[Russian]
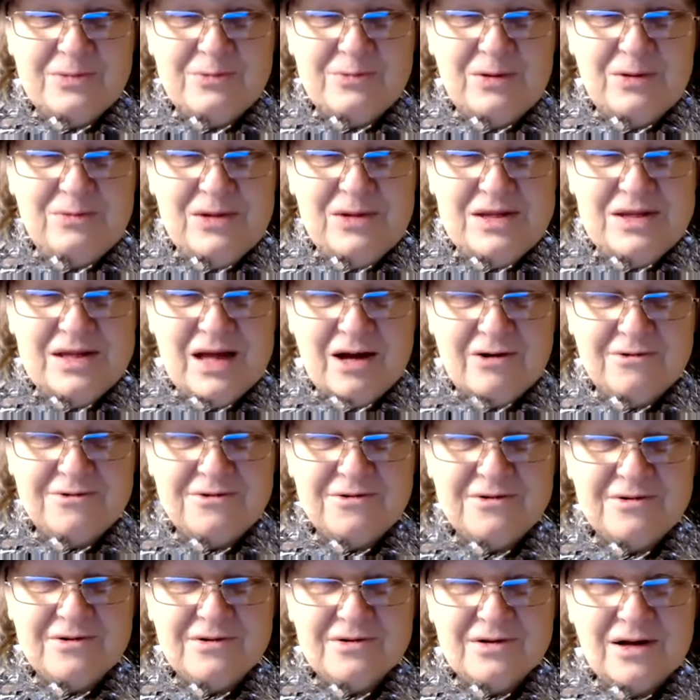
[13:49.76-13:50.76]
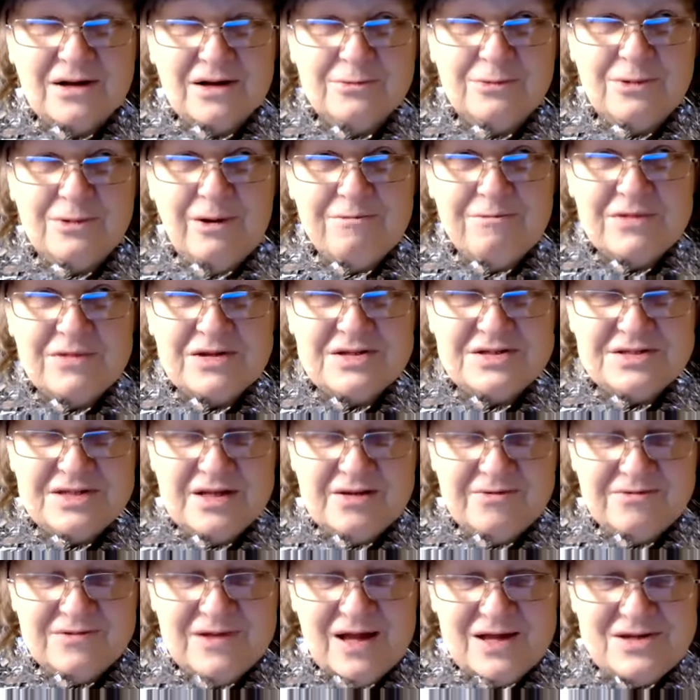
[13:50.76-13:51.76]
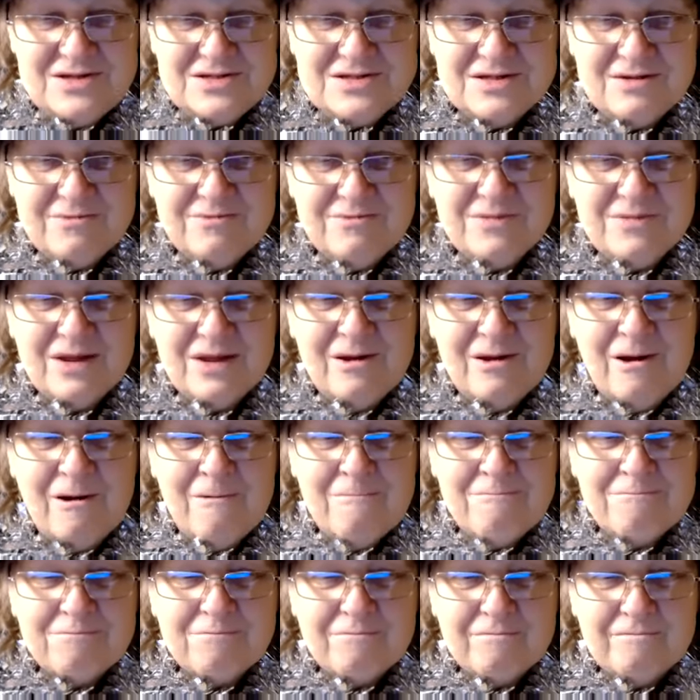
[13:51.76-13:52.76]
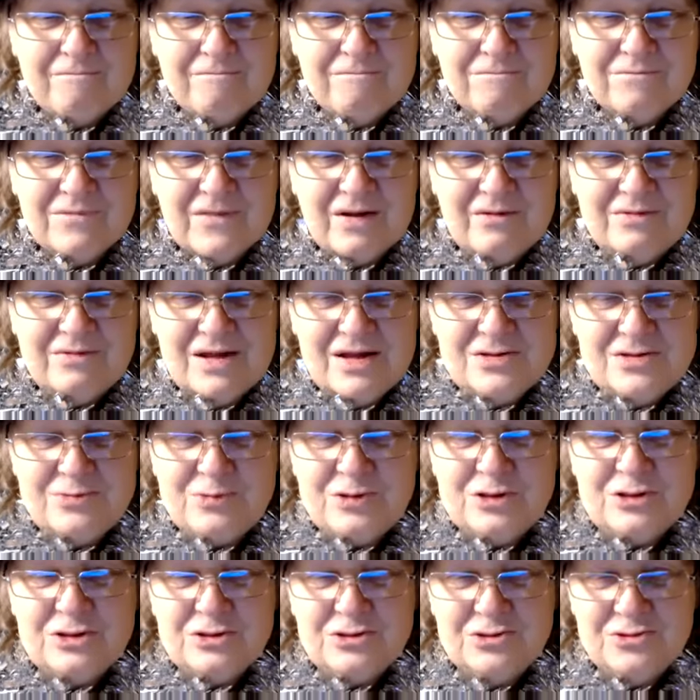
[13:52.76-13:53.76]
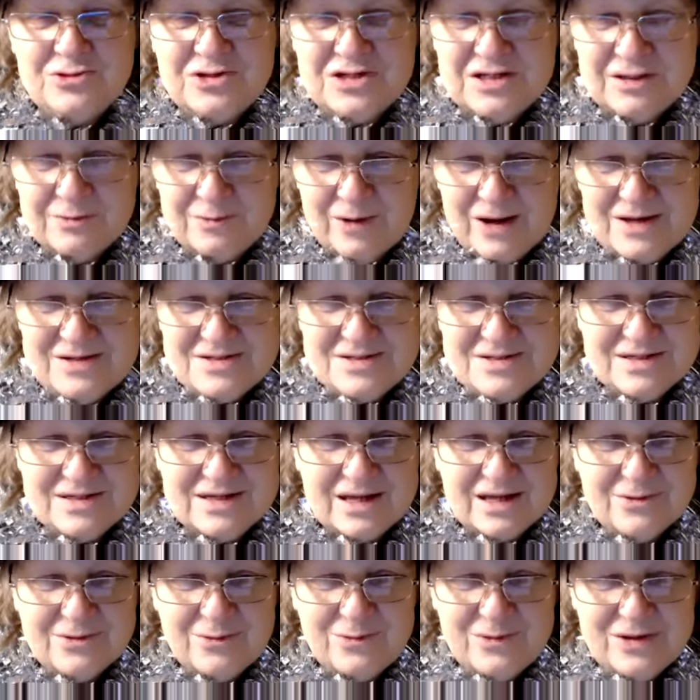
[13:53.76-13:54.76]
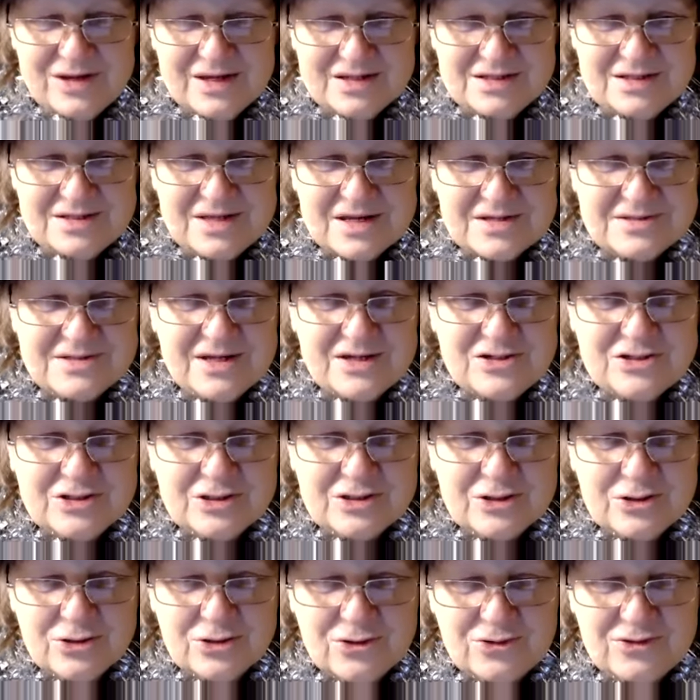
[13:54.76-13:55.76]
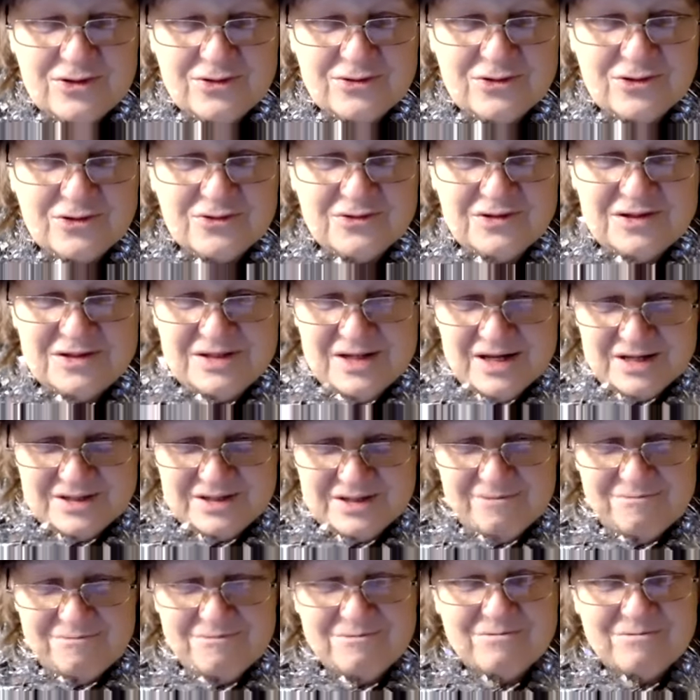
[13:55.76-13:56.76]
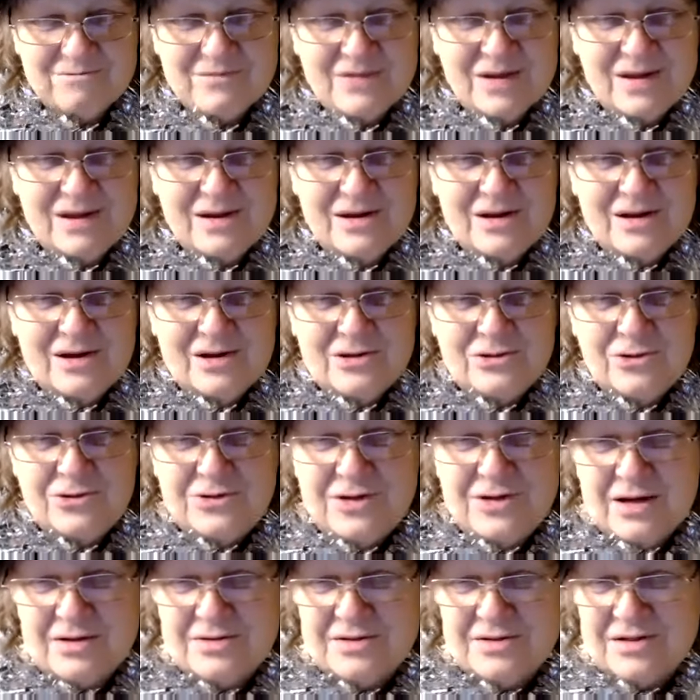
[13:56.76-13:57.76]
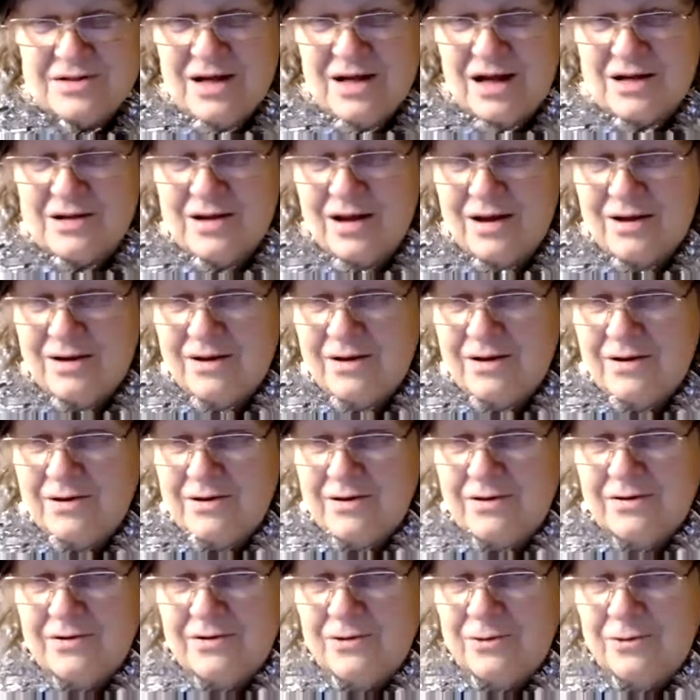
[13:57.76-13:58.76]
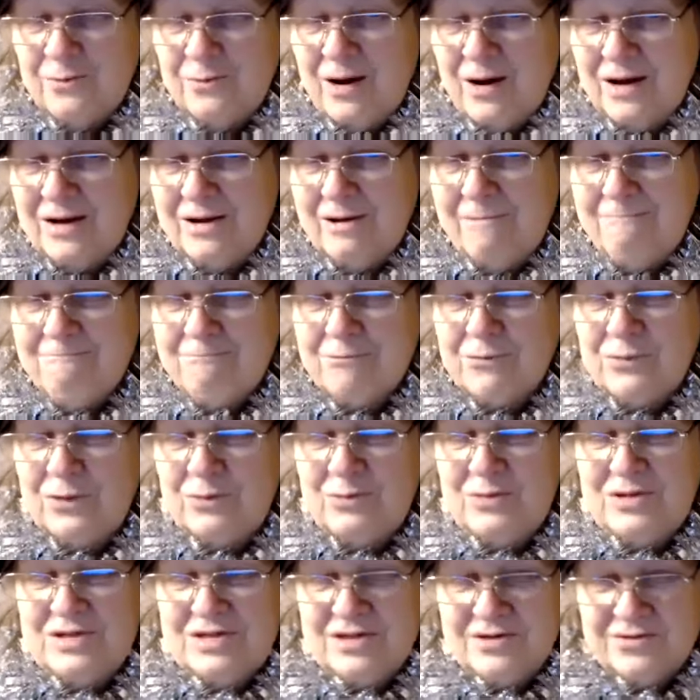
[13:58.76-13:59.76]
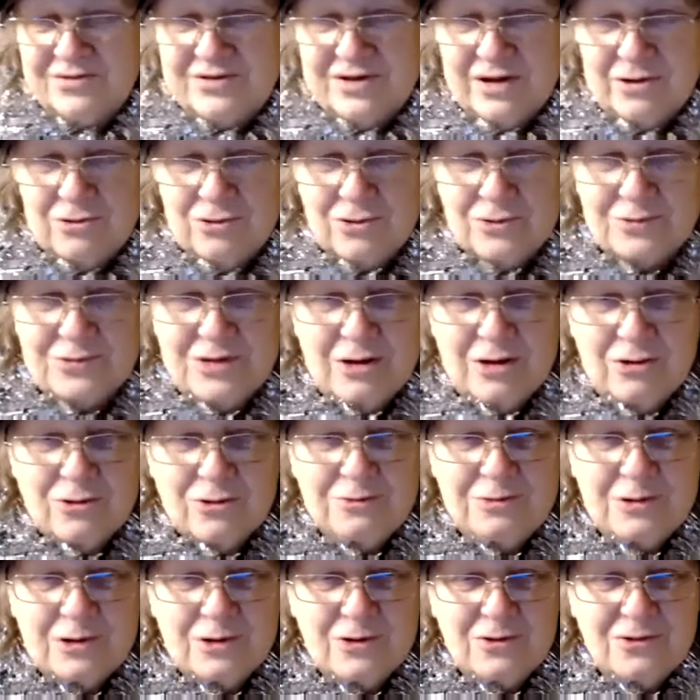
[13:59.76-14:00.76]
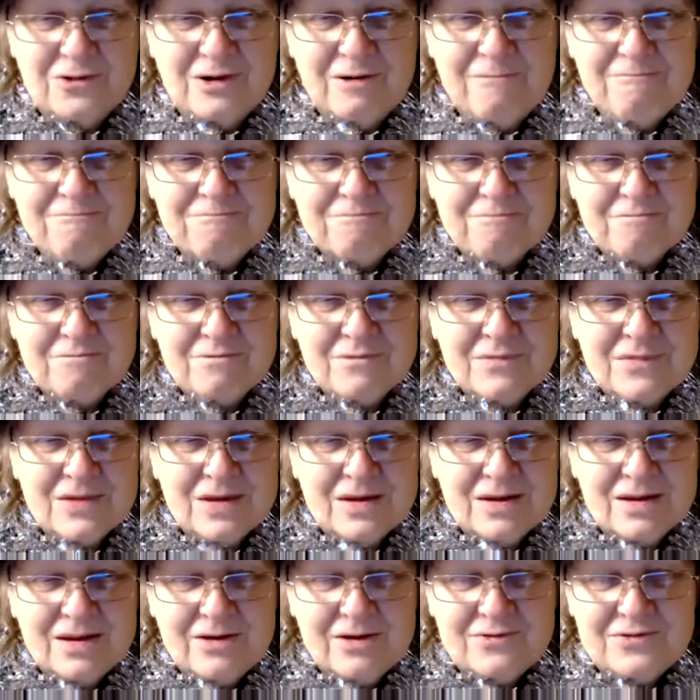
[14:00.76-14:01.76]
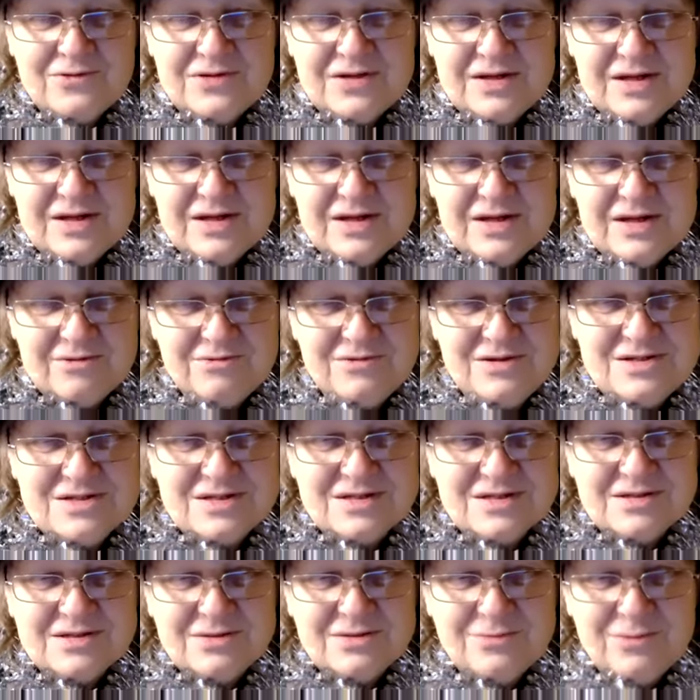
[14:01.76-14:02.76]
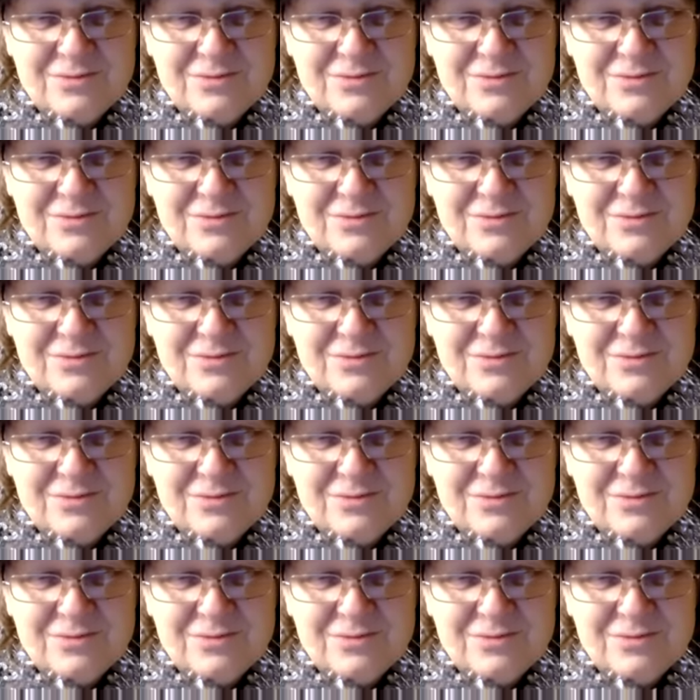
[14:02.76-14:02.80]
поменяв э, как бы стиль власти, власть предыдущие праздники отменила и назначила новые в новые даты. Но ну, так же, как э, любая победившая крупная группировка и в древности